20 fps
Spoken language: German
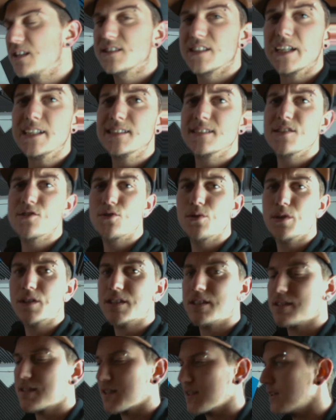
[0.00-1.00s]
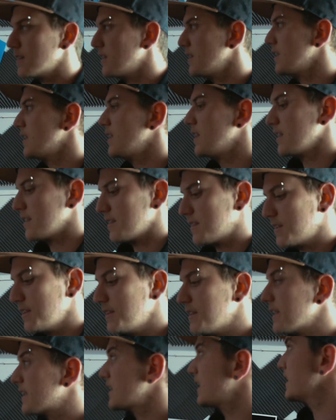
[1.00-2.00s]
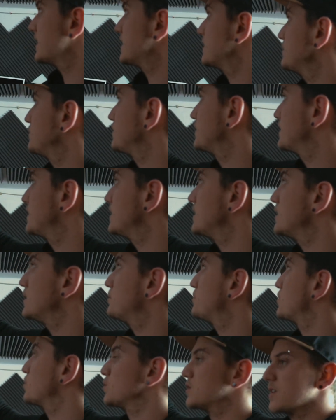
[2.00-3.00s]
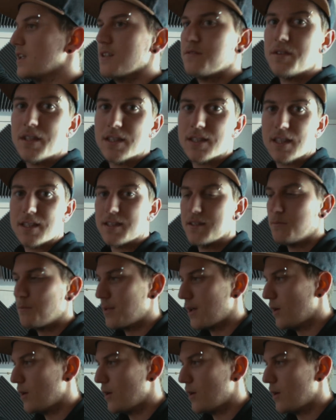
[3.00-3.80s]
16 Stück sind drin. Das sind die gleichen wie die, bloß halt wie gesagt in